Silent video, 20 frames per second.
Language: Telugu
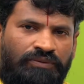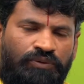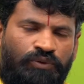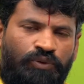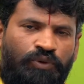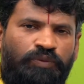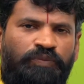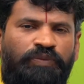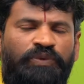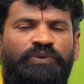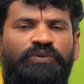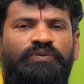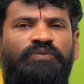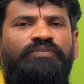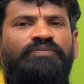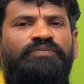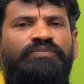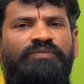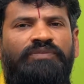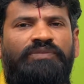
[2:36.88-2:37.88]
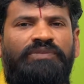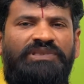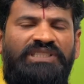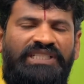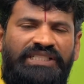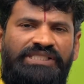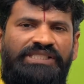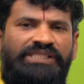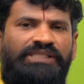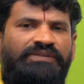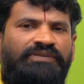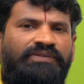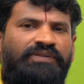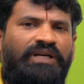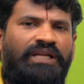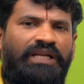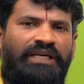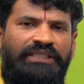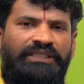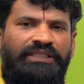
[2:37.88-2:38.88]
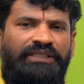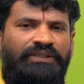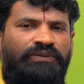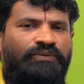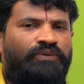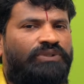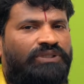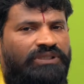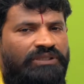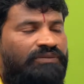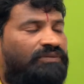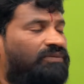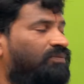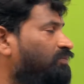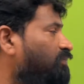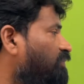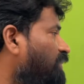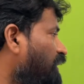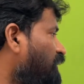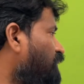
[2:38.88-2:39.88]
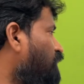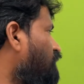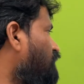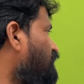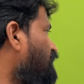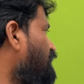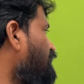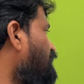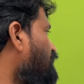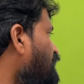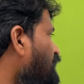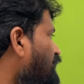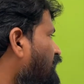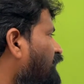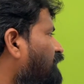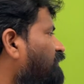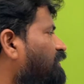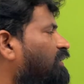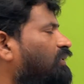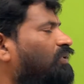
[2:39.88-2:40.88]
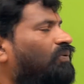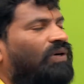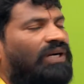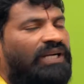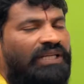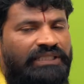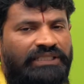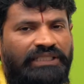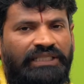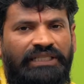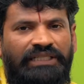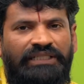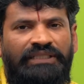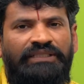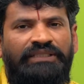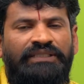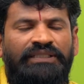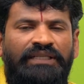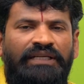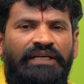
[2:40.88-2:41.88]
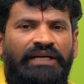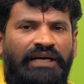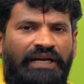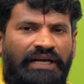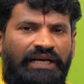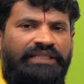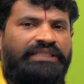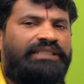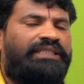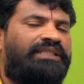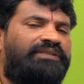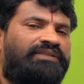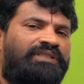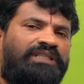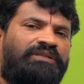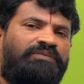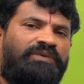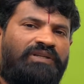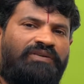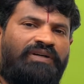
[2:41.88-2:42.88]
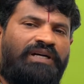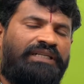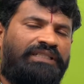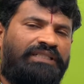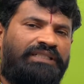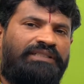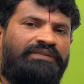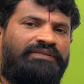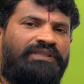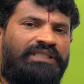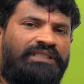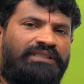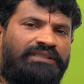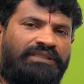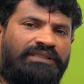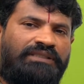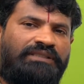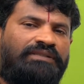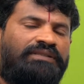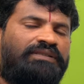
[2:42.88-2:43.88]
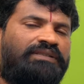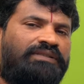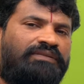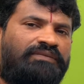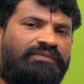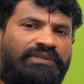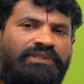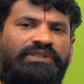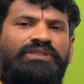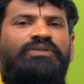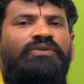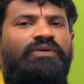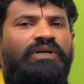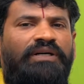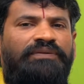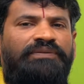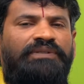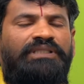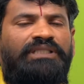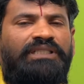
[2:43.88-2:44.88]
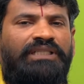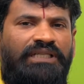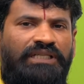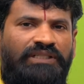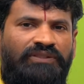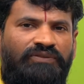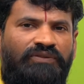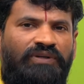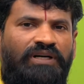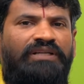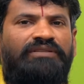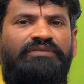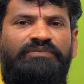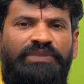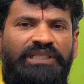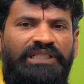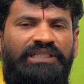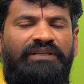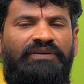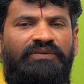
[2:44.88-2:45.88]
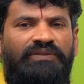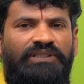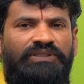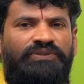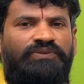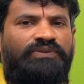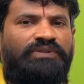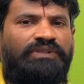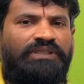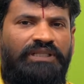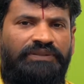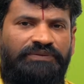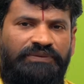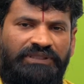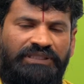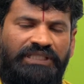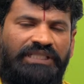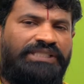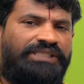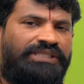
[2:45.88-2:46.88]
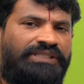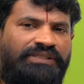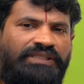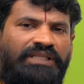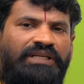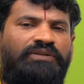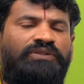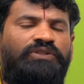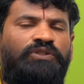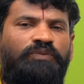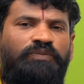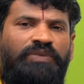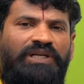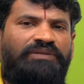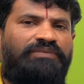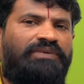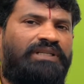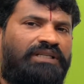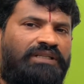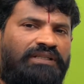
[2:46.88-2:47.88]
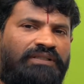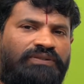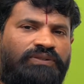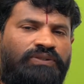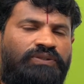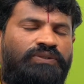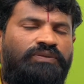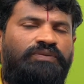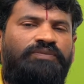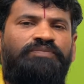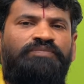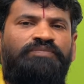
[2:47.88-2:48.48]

తూర్పు దక్షిణం అలాగే ఉత్తరం పనికొస్తాయి కవర్గు వాళ్ళకి ఆగ్నేయం అంటే మనం ఆగ్నేయం అనేది విదిక్కు కాబట్టి అక్కడ ద్వారం పెట్టే అవకాశం ఉండదు కాబట్టి దక్షిణం కావచ్చు పడమర కావచ్చు